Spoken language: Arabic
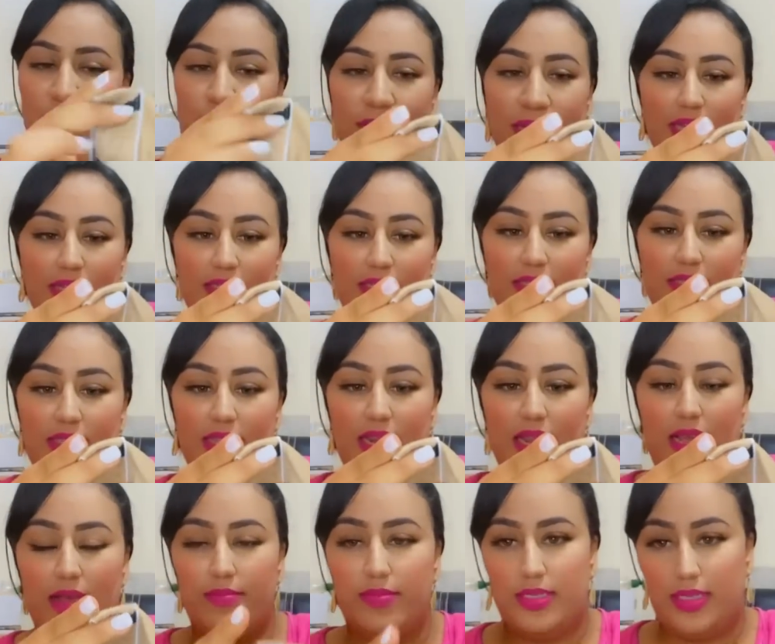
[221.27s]
مخيتين
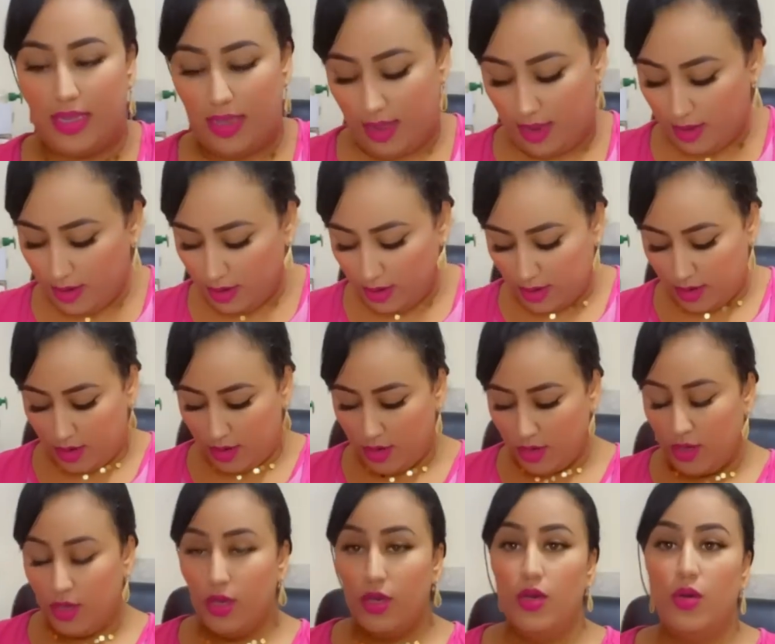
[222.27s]
صراحه مزيان
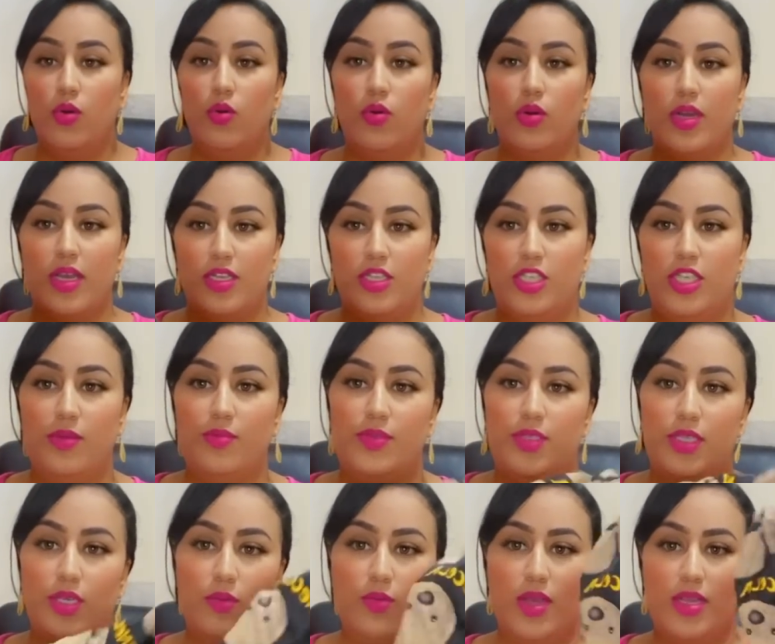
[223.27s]
وكتجي
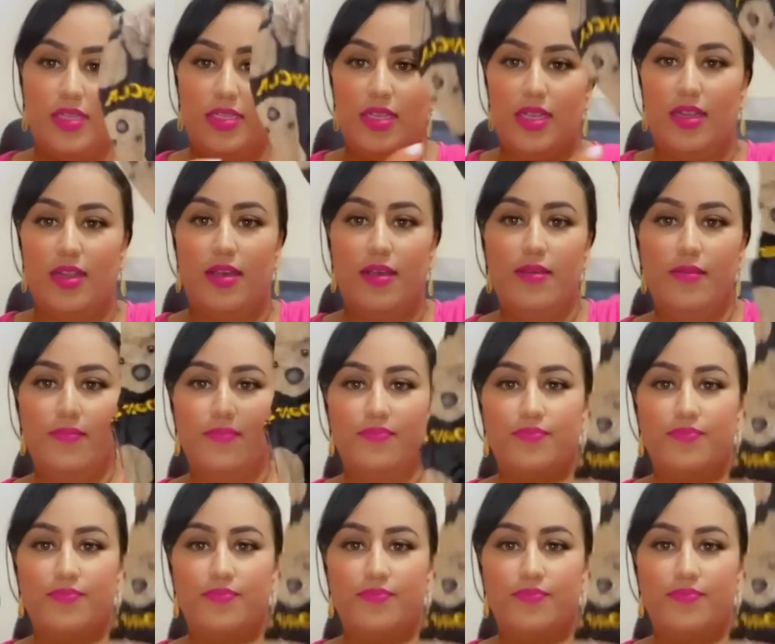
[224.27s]
بالسروال ديالها